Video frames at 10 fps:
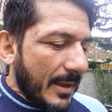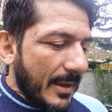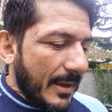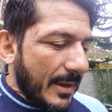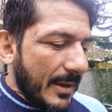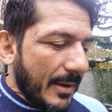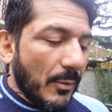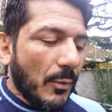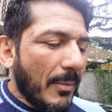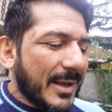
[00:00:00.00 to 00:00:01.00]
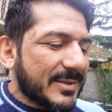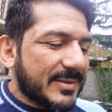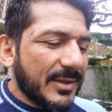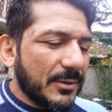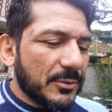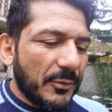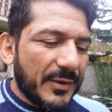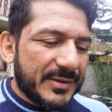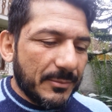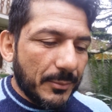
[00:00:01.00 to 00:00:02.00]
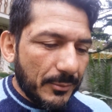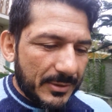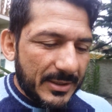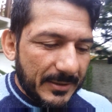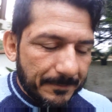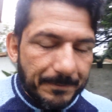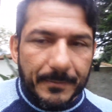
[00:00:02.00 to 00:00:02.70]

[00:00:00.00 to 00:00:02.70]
É, o Marcílio do Facebook,